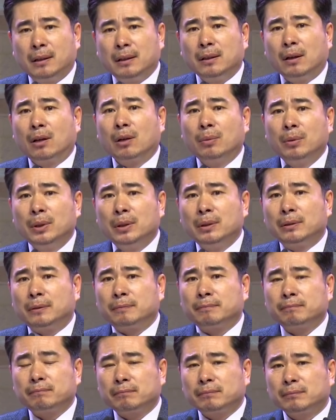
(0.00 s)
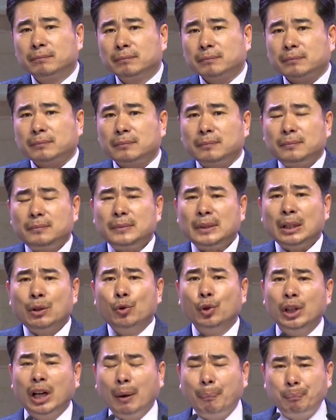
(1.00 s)
여러분,
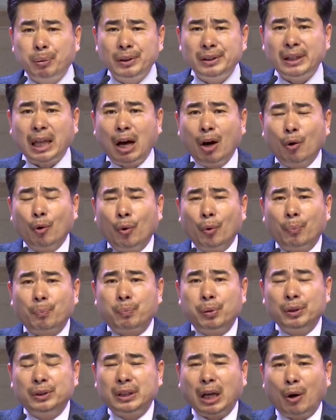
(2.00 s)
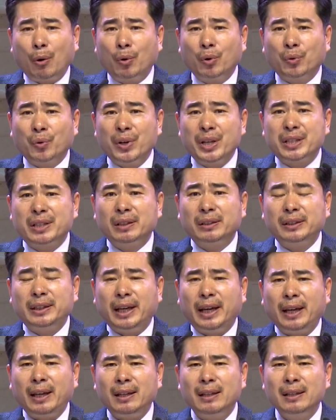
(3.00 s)
우리가 불타오, 불타오르고 있을
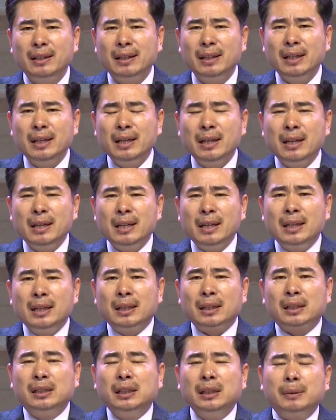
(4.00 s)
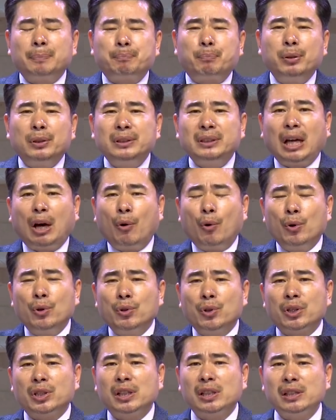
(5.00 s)
때 그 불타오는
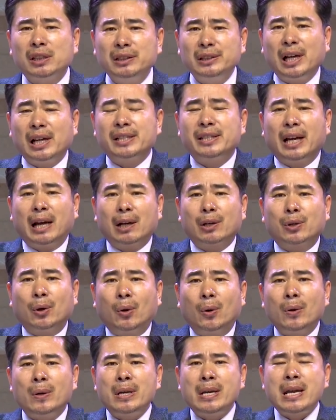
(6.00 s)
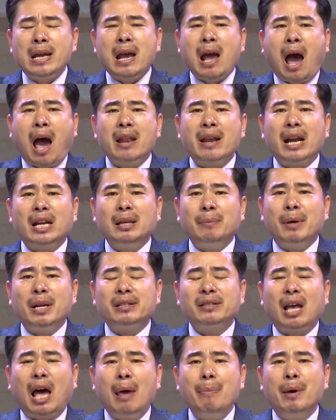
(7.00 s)
것을 끝나지 않고 하나님의
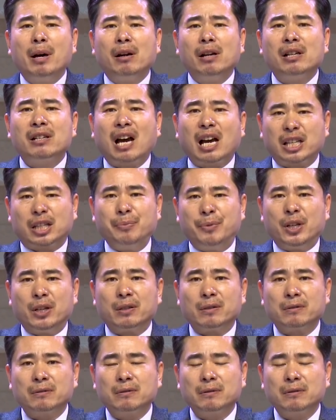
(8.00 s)
사명을 가지면